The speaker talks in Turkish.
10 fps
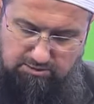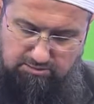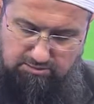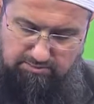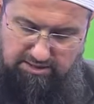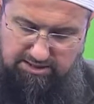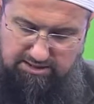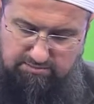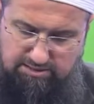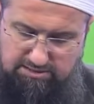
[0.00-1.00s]
E, beyan
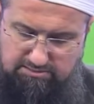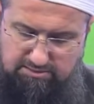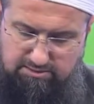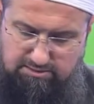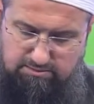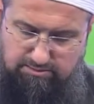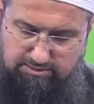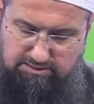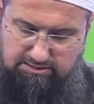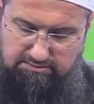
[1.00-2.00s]
etmeli
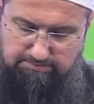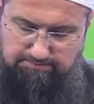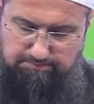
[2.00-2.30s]
etmemiz lazım.